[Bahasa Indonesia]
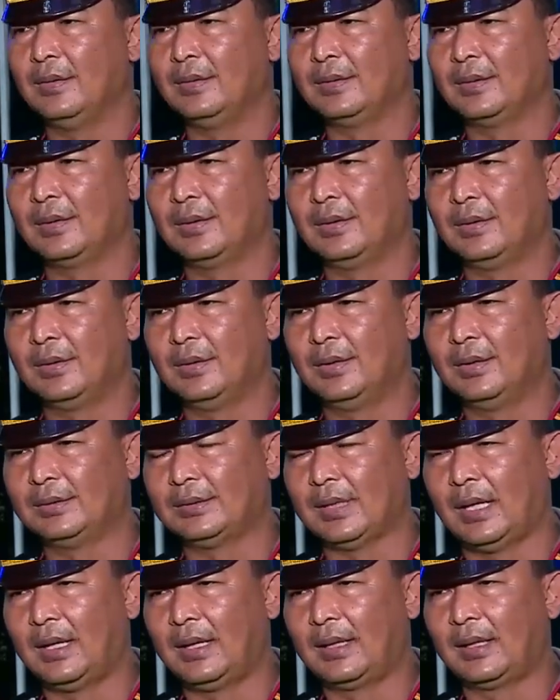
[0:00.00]

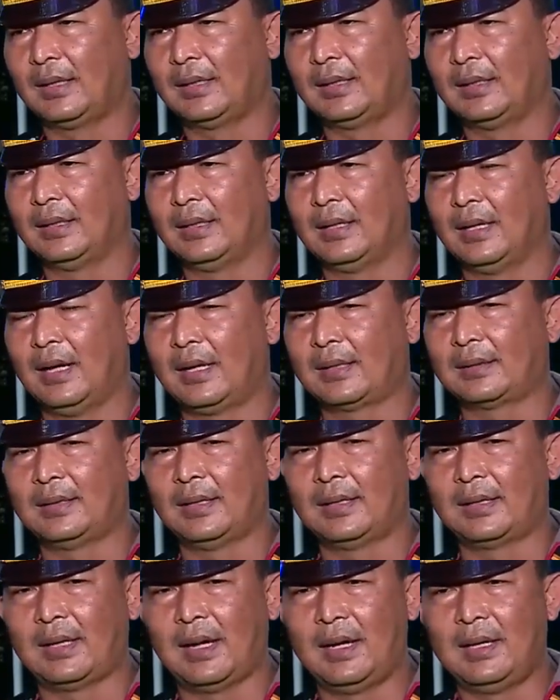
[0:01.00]
Untuk jalan
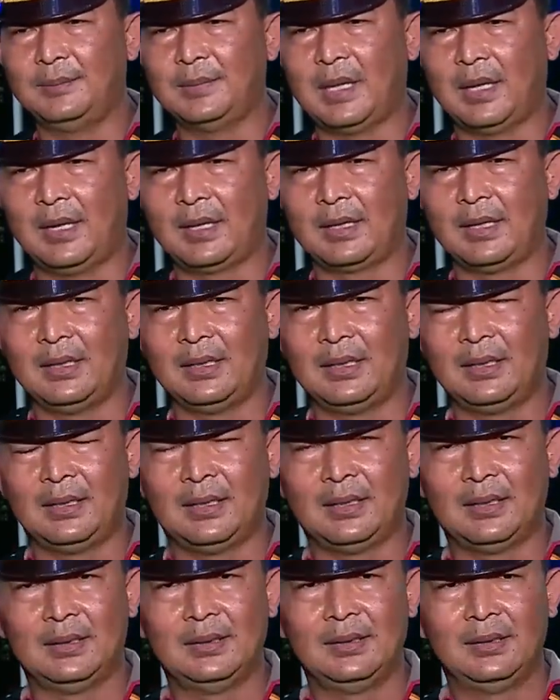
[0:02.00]
arteri Kalimalang
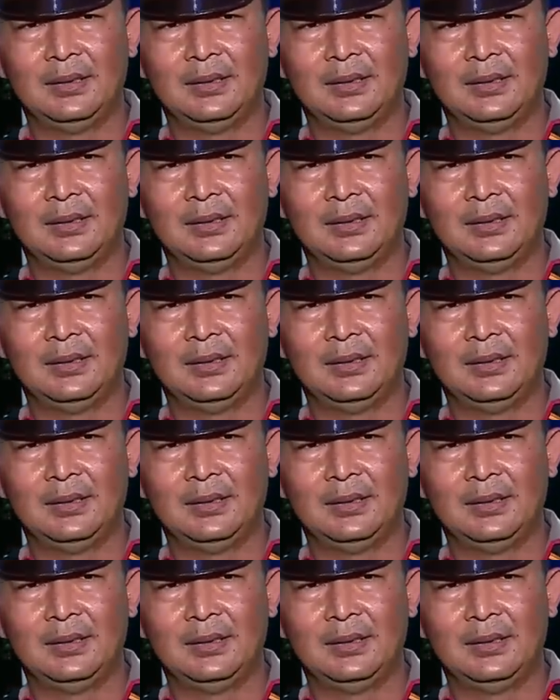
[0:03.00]
ini